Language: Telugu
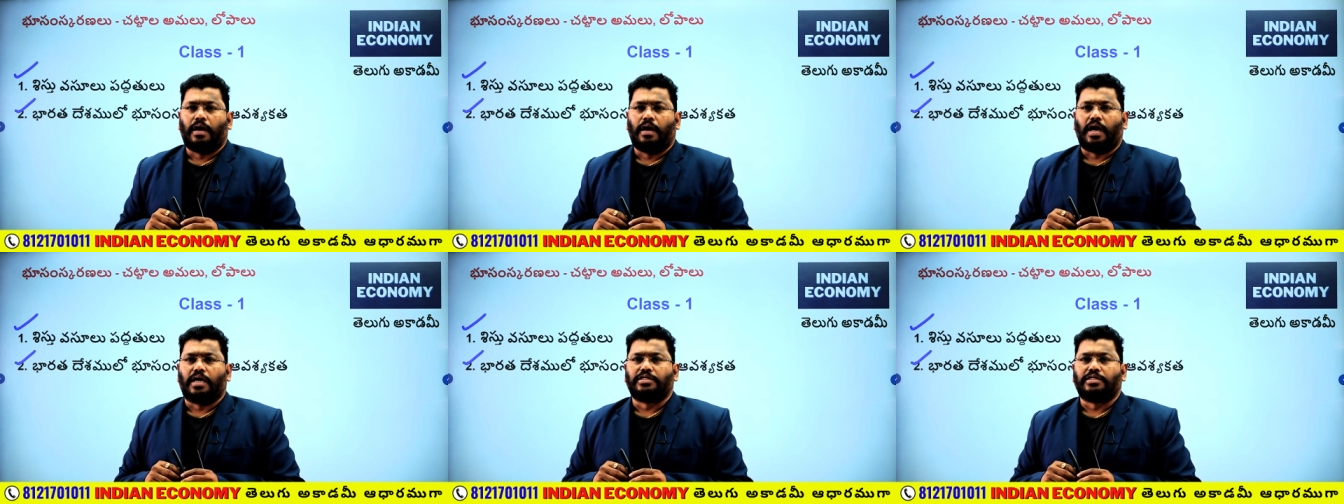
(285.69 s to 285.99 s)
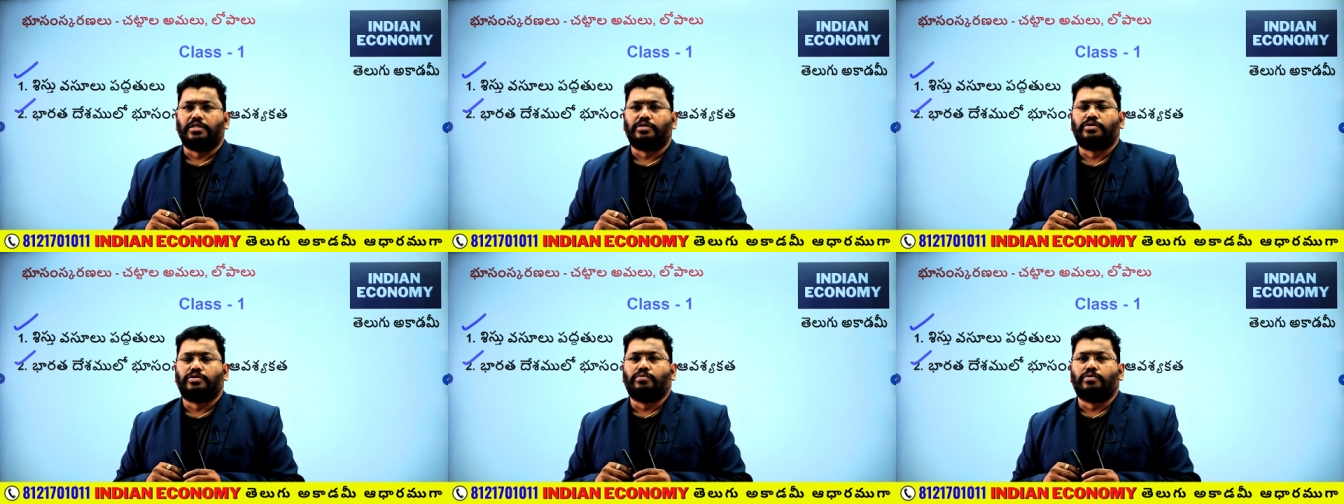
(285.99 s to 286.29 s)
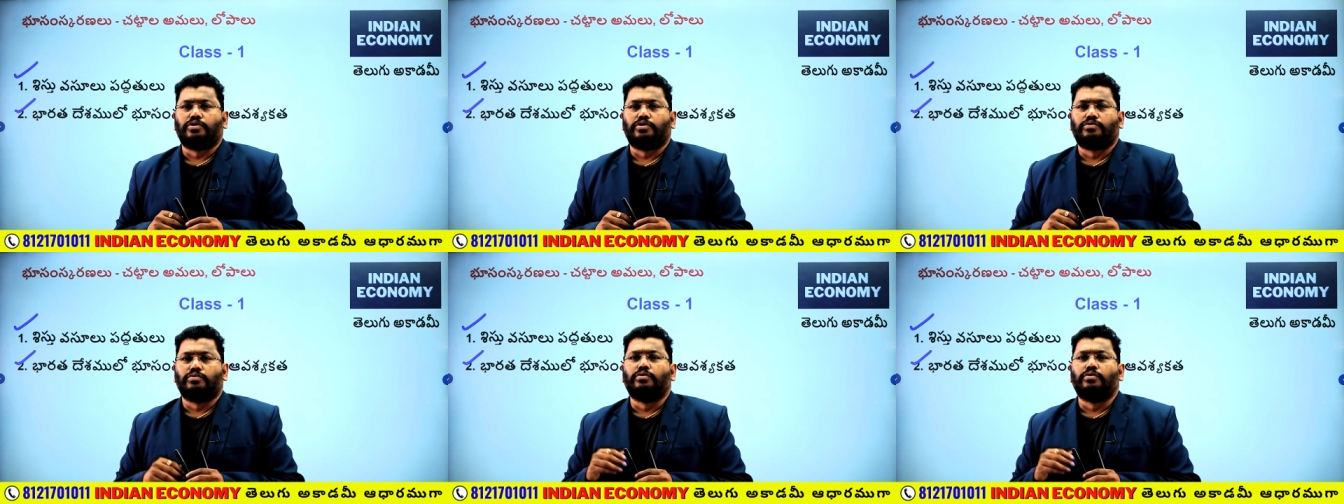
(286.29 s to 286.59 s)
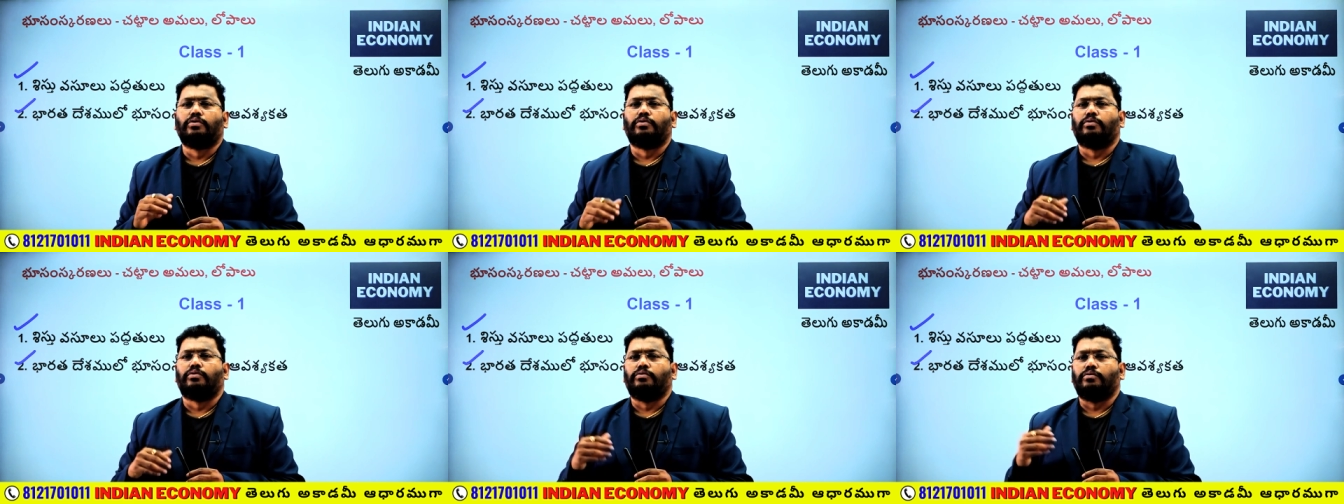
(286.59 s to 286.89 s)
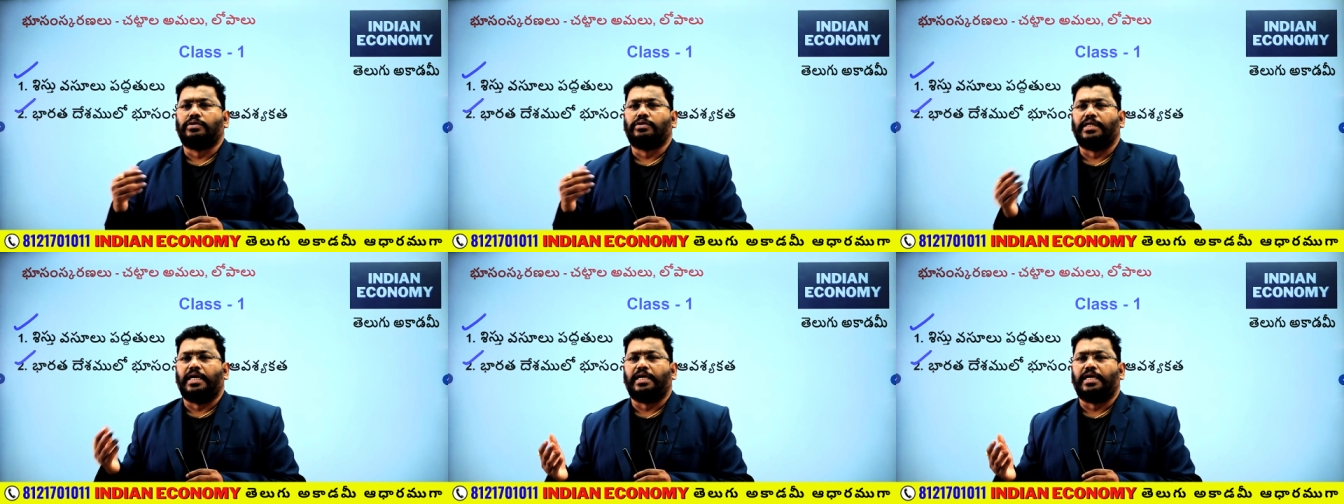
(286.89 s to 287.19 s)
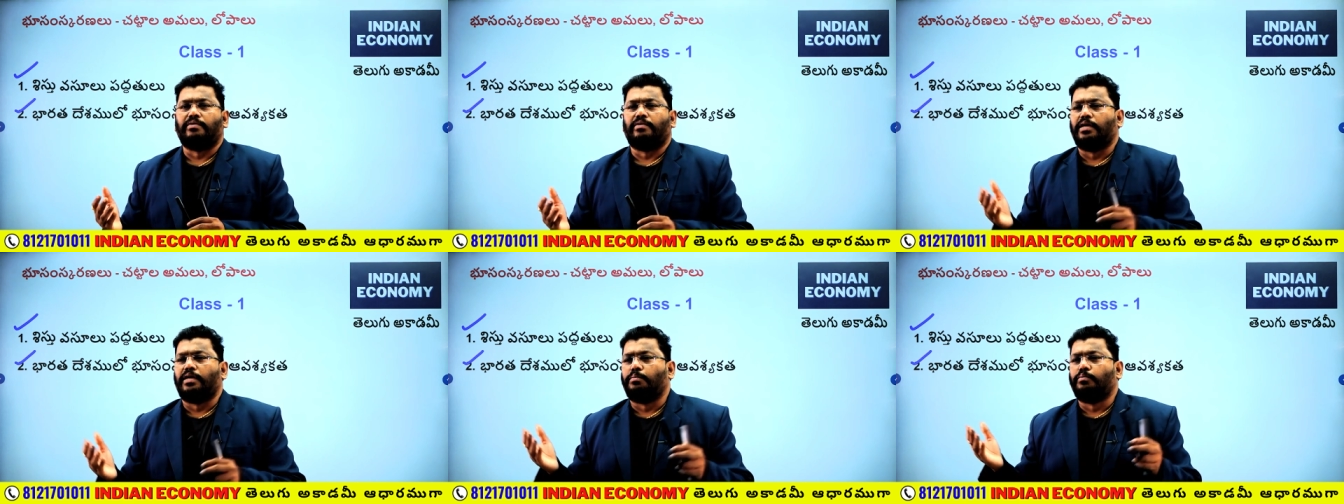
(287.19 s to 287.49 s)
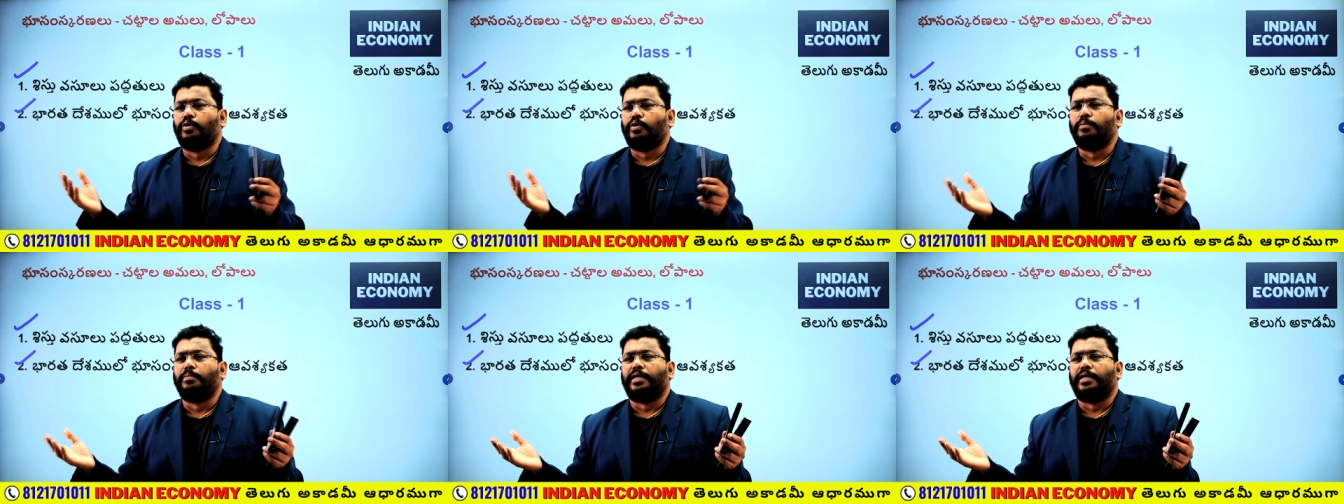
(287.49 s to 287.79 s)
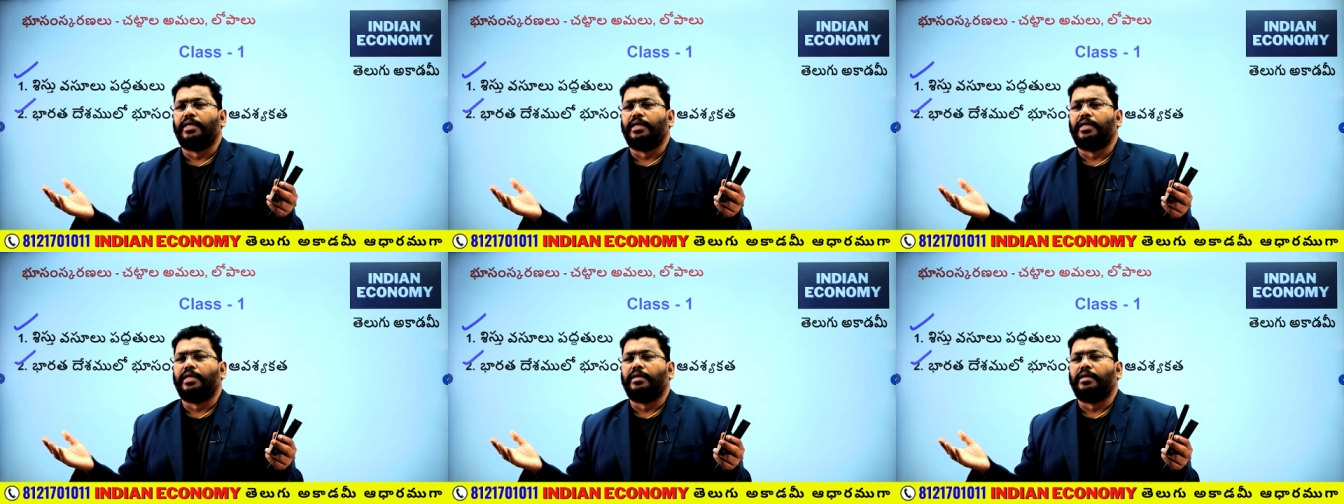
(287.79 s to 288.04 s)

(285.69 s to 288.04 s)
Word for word: ఆ శిస్తు వస్తువులు చేయటం వల్ల భూమి